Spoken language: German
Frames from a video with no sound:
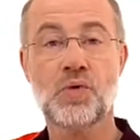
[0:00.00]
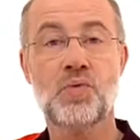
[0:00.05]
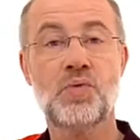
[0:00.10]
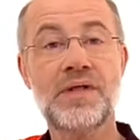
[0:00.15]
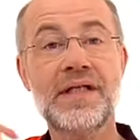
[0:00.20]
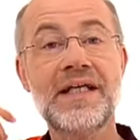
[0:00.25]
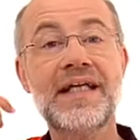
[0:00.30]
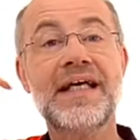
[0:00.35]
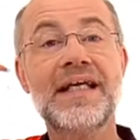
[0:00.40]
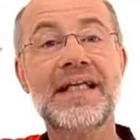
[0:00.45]

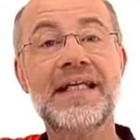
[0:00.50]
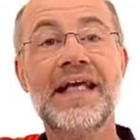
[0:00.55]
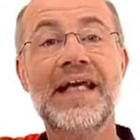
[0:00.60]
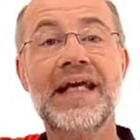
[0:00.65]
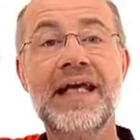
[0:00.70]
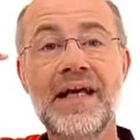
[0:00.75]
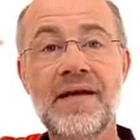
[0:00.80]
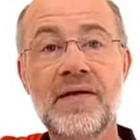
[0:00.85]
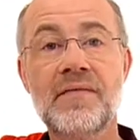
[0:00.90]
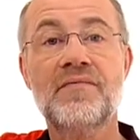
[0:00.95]
Und die
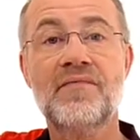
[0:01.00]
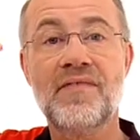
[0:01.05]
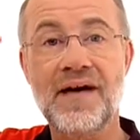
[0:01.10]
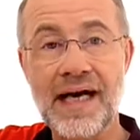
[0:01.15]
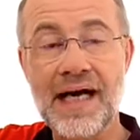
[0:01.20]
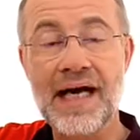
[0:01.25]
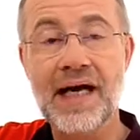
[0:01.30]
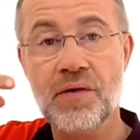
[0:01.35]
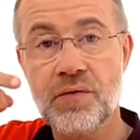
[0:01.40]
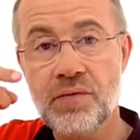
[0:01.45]
Idee
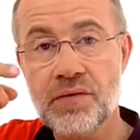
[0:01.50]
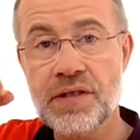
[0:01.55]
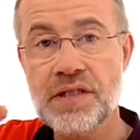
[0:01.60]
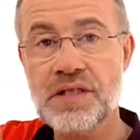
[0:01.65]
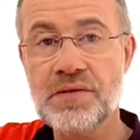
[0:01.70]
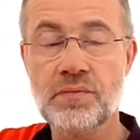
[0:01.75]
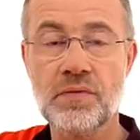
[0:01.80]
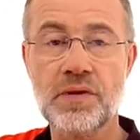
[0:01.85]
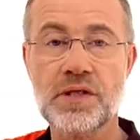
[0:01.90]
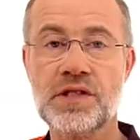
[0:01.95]
war und
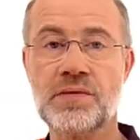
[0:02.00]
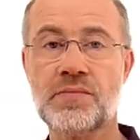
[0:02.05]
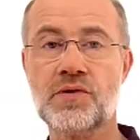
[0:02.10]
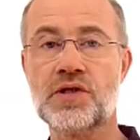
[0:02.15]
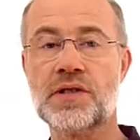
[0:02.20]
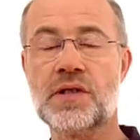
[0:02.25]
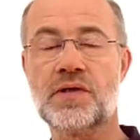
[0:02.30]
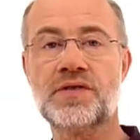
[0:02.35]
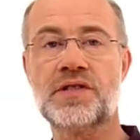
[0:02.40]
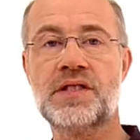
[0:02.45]
ist wohl
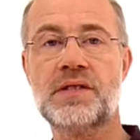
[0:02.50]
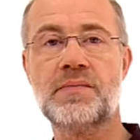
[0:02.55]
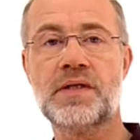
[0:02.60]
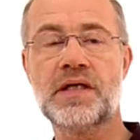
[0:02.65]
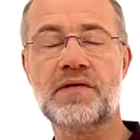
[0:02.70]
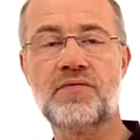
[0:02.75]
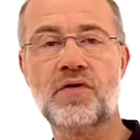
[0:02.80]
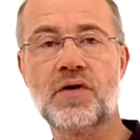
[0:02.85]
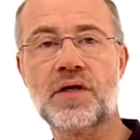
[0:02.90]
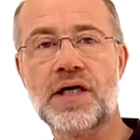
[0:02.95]
inzwischen auch ziemlich
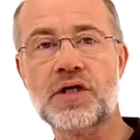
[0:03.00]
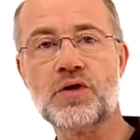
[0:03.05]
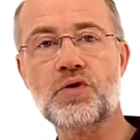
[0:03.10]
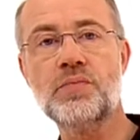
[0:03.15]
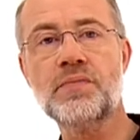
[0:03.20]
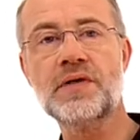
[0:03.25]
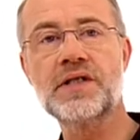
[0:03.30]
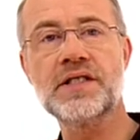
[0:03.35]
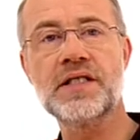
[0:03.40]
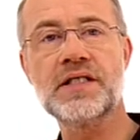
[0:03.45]
erfolgreich
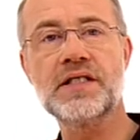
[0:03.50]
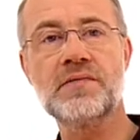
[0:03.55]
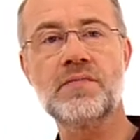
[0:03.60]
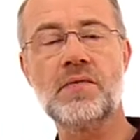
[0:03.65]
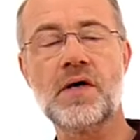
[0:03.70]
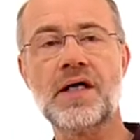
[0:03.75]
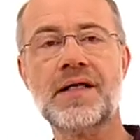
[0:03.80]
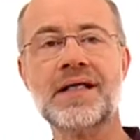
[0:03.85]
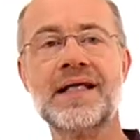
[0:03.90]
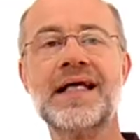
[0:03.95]
umgesetzt
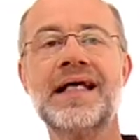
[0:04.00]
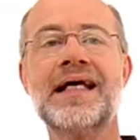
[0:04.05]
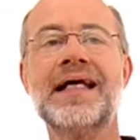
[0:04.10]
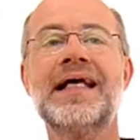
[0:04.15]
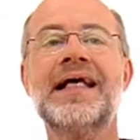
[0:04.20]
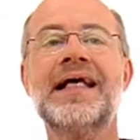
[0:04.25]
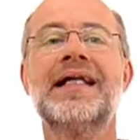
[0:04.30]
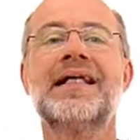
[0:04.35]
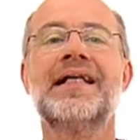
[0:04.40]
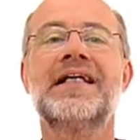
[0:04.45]
worden,
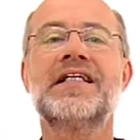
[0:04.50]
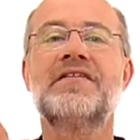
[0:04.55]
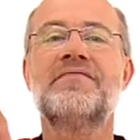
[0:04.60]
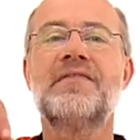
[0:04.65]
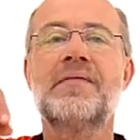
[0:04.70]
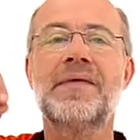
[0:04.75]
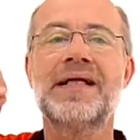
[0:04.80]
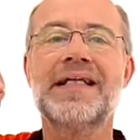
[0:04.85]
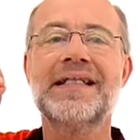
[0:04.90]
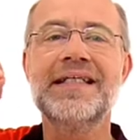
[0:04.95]
dass
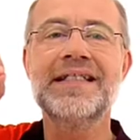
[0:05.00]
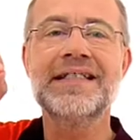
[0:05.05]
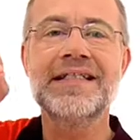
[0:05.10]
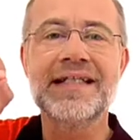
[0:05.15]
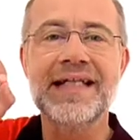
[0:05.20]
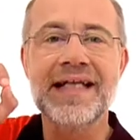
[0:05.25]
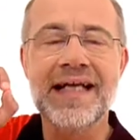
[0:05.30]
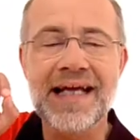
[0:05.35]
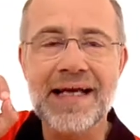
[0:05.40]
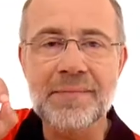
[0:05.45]
wenn man
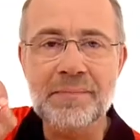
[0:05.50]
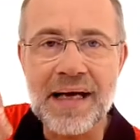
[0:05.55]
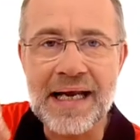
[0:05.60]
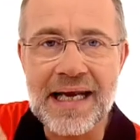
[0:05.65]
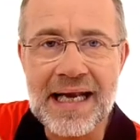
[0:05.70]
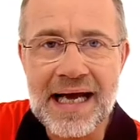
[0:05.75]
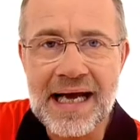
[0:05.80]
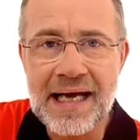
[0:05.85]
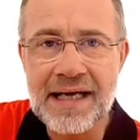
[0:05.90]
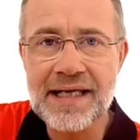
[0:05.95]
diesen
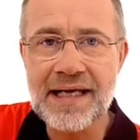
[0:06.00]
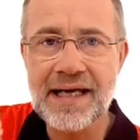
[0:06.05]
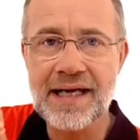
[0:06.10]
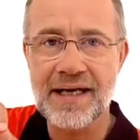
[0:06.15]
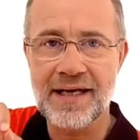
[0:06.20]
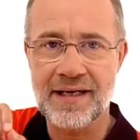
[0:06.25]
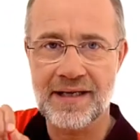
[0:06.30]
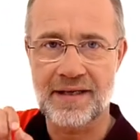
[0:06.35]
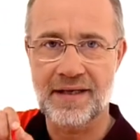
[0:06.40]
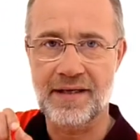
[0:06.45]

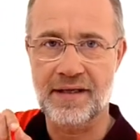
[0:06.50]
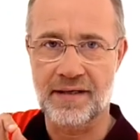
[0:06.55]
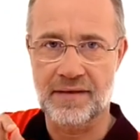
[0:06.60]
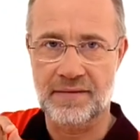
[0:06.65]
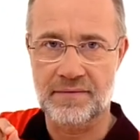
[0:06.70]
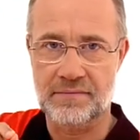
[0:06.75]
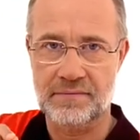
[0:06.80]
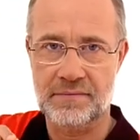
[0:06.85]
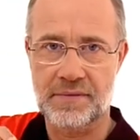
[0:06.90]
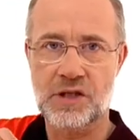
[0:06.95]

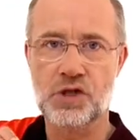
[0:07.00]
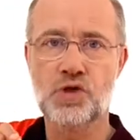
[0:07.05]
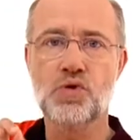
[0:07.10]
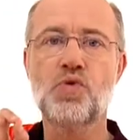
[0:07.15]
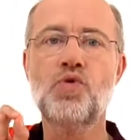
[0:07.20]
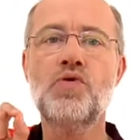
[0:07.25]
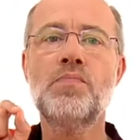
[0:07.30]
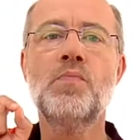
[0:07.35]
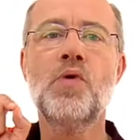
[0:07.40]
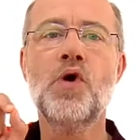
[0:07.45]
Malariaerregern es
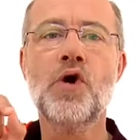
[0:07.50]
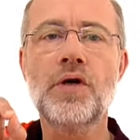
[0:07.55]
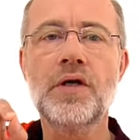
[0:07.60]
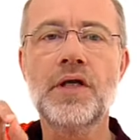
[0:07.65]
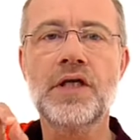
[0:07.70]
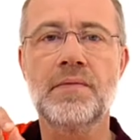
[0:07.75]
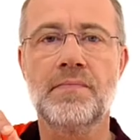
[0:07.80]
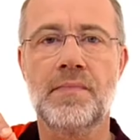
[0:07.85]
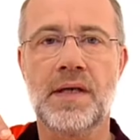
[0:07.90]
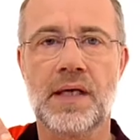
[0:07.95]

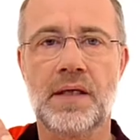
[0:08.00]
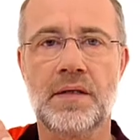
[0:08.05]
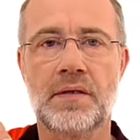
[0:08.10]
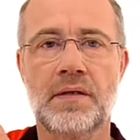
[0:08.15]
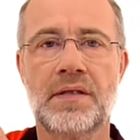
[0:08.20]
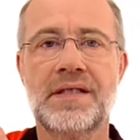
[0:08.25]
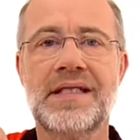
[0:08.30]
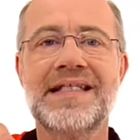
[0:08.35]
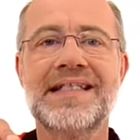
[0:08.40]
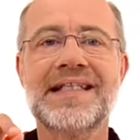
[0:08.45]
unmöglich
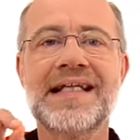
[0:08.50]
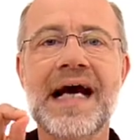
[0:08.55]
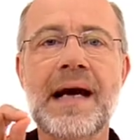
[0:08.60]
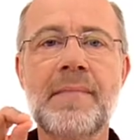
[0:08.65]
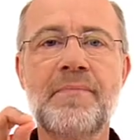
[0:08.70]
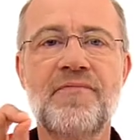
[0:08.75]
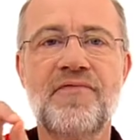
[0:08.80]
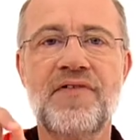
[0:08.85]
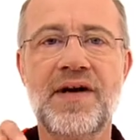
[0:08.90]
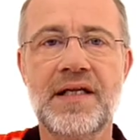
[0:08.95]
macht, diesen
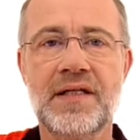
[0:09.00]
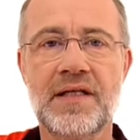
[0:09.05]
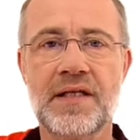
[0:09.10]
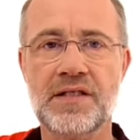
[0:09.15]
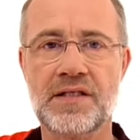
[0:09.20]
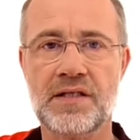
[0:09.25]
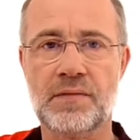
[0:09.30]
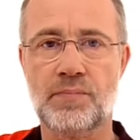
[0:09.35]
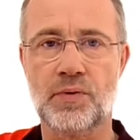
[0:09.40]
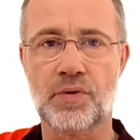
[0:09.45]
Abfall,
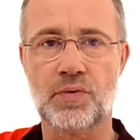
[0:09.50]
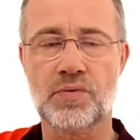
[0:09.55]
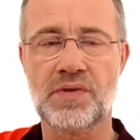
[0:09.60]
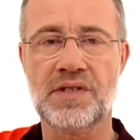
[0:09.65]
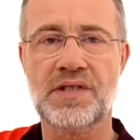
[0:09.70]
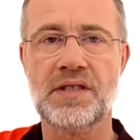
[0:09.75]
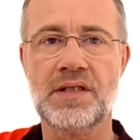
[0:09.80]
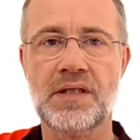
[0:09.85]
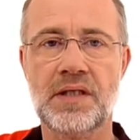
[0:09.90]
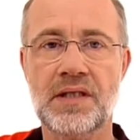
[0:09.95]
den sie
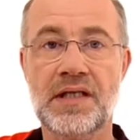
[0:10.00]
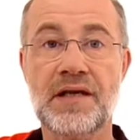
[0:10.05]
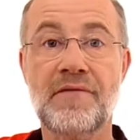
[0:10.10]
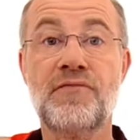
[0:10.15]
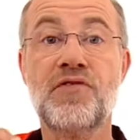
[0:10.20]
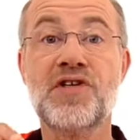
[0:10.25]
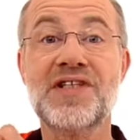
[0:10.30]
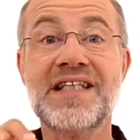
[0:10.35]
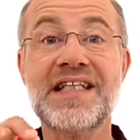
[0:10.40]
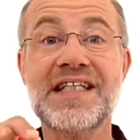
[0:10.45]
produzieren, der
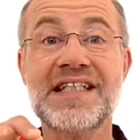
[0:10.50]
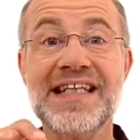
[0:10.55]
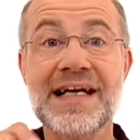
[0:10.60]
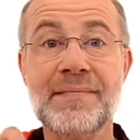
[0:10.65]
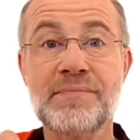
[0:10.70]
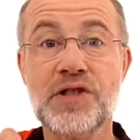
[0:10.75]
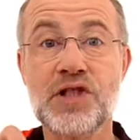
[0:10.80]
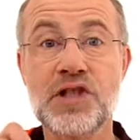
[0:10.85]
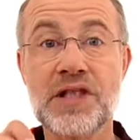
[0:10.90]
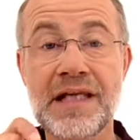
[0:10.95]
für sie
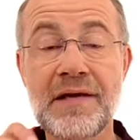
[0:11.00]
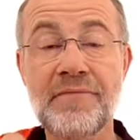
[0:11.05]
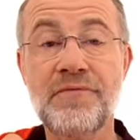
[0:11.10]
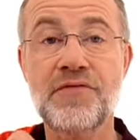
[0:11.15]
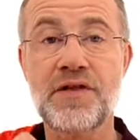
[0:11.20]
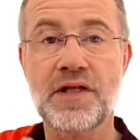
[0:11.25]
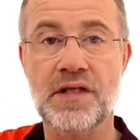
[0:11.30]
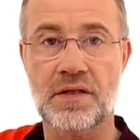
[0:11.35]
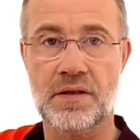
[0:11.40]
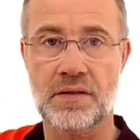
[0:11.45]
selbst
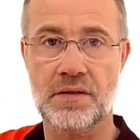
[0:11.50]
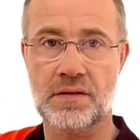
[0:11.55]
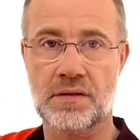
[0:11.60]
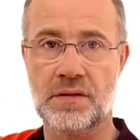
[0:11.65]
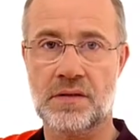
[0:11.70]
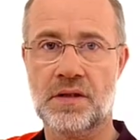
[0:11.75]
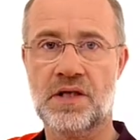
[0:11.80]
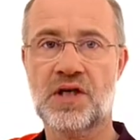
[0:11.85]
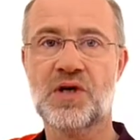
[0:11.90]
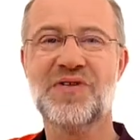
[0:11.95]
giftig
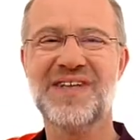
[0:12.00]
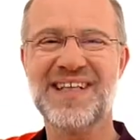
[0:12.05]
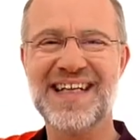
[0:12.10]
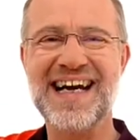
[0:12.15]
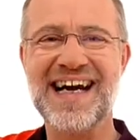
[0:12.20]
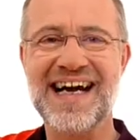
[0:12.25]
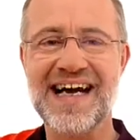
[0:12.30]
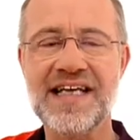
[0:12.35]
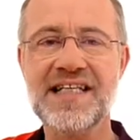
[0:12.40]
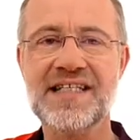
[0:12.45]
ist und
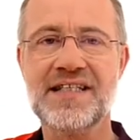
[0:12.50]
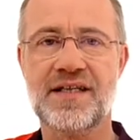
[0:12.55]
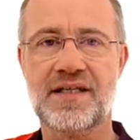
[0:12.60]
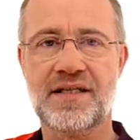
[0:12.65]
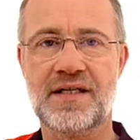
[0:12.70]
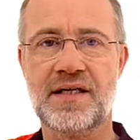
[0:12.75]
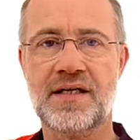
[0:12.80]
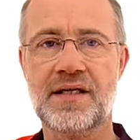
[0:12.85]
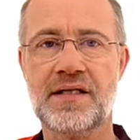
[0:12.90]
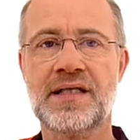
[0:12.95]
der Eisen
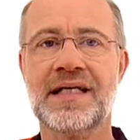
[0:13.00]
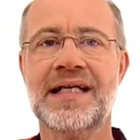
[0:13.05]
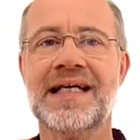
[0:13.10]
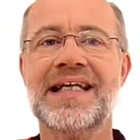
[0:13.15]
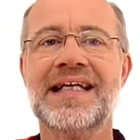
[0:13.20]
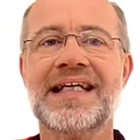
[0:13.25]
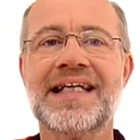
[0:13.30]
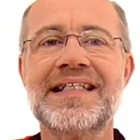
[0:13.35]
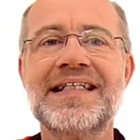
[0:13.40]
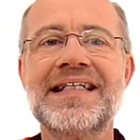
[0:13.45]
enthält,
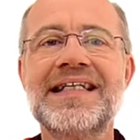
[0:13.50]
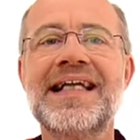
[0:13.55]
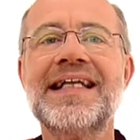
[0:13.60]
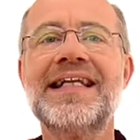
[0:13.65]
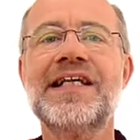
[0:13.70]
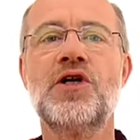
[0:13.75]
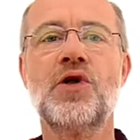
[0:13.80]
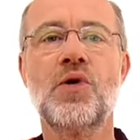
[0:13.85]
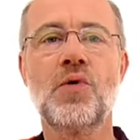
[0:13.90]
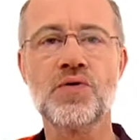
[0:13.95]
dass sie den
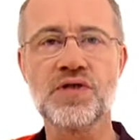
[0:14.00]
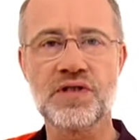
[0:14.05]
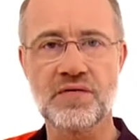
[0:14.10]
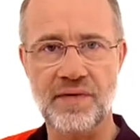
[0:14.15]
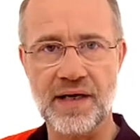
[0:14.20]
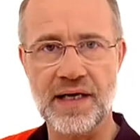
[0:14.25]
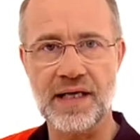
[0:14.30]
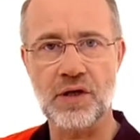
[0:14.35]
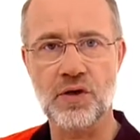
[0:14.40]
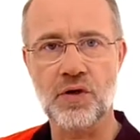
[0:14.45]
nicht
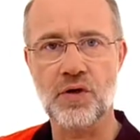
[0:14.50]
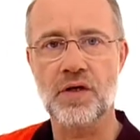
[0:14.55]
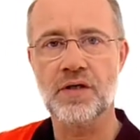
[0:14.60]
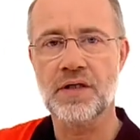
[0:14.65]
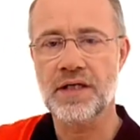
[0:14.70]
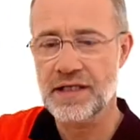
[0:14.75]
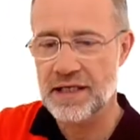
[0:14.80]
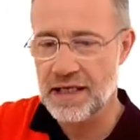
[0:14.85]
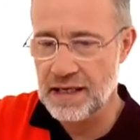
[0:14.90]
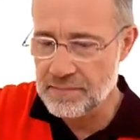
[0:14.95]
loswerden können,
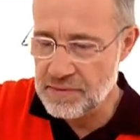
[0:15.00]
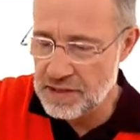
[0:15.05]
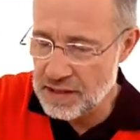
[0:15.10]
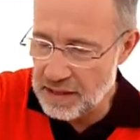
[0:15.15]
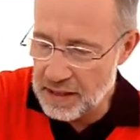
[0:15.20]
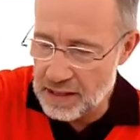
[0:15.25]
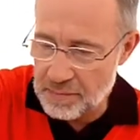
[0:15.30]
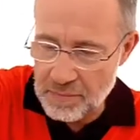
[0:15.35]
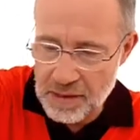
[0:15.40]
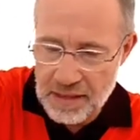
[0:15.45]
indem sie
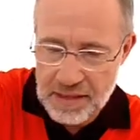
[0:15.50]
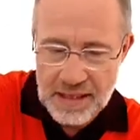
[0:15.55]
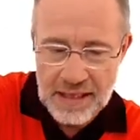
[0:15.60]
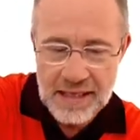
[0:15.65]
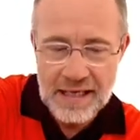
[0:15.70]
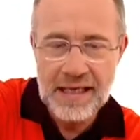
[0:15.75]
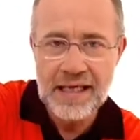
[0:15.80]
nämlich